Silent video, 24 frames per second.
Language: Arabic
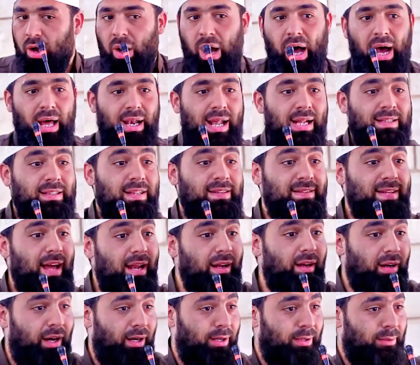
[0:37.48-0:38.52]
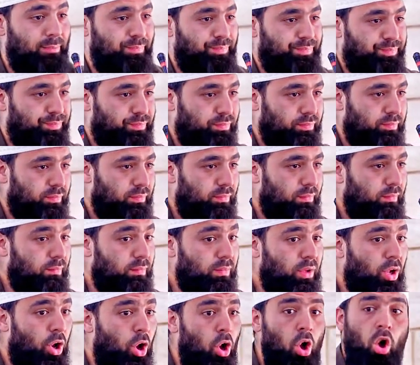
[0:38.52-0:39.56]
حالات السرقه
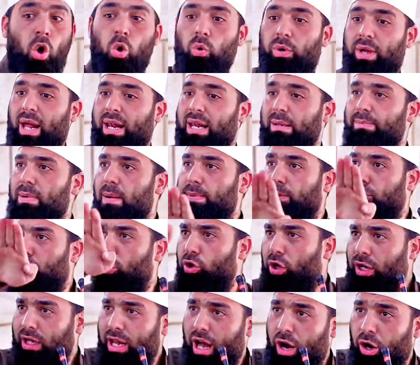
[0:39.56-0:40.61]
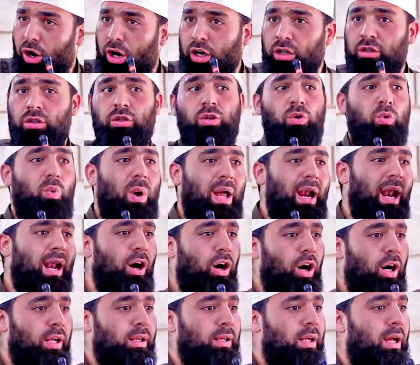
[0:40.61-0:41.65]
ويلي ما بده يروح لهون ولا
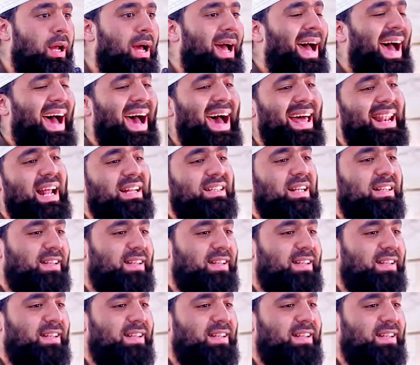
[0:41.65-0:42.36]
لهون حالات